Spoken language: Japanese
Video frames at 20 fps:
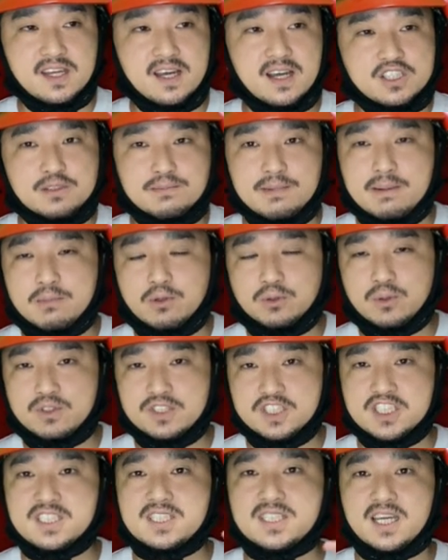た熊本
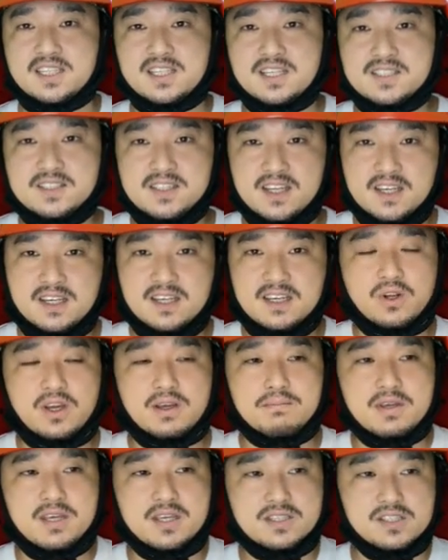鎮台ですね。これは
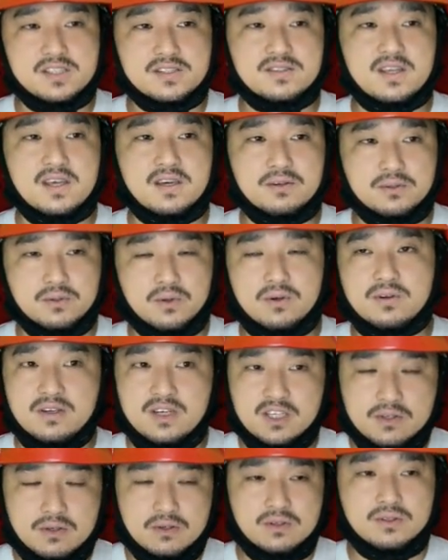明治政府の
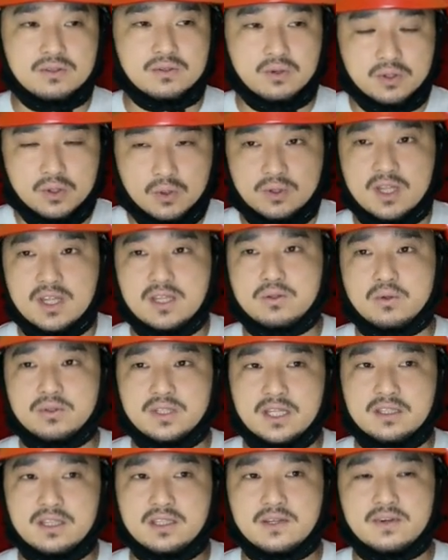陸軍の拠点と
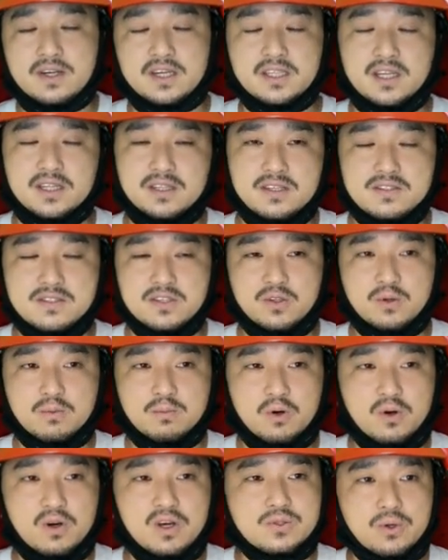なってたわけなんですけど
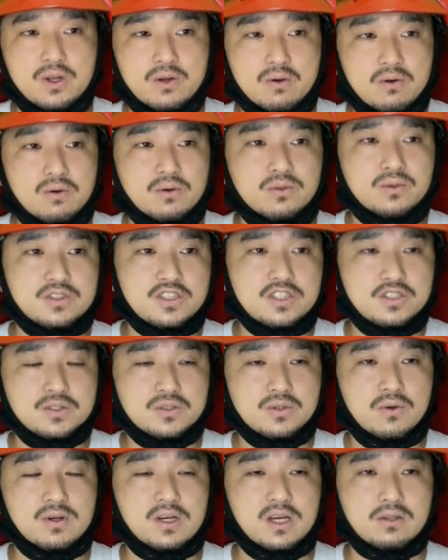も、それをこの
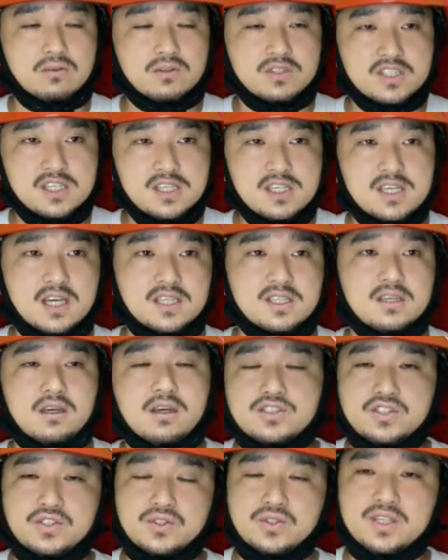24日の深夜に
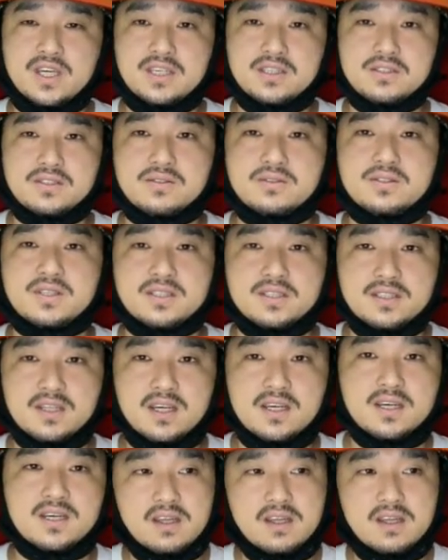襲撃するんですね。